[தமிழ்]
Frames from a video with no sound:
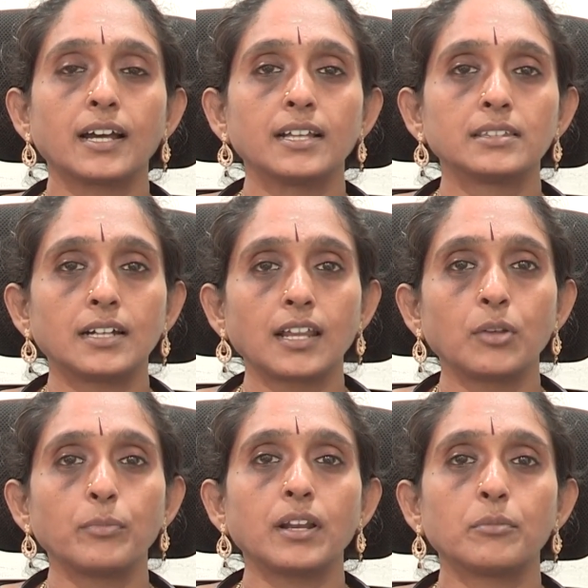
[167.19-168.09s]

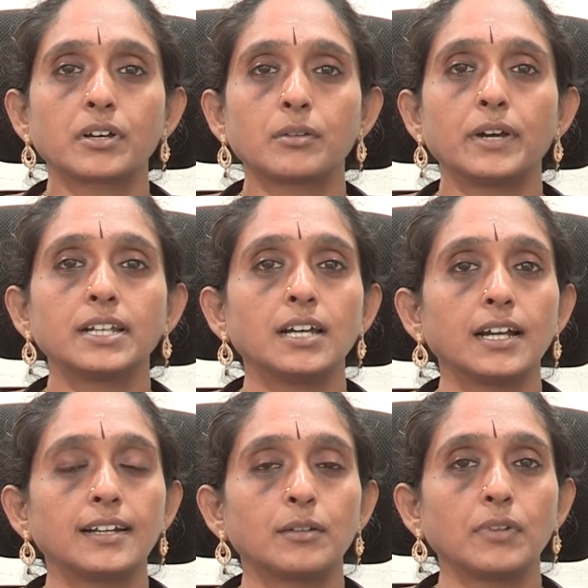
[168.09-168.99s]
அத்தனையுமே நமக்கு மைதா
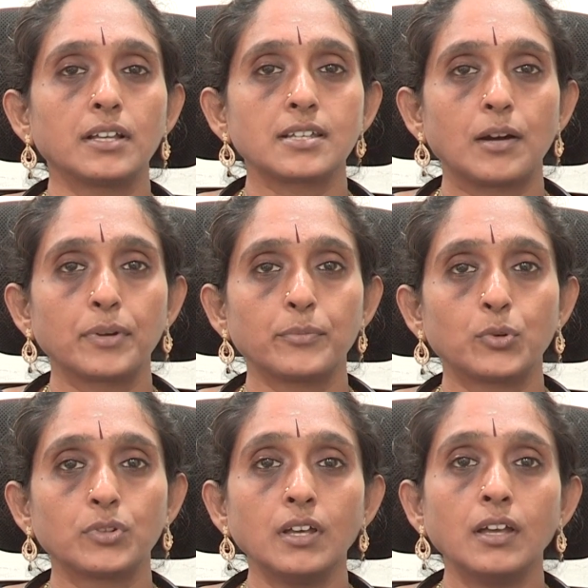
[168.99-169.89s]
ஐட்டம்லாம் சாப்பிடும்
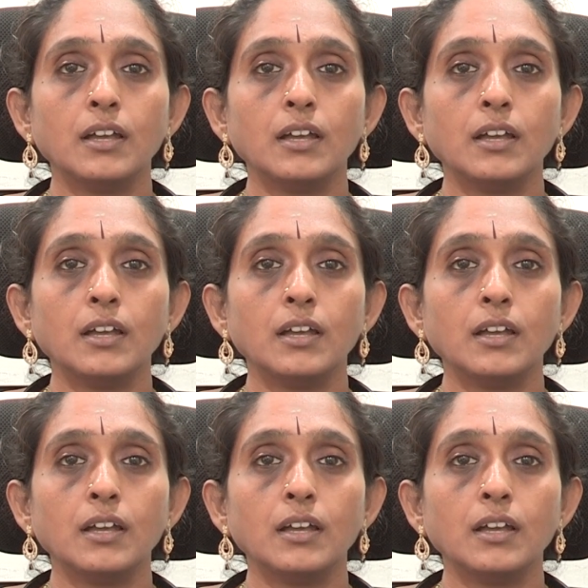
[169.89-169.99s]
போது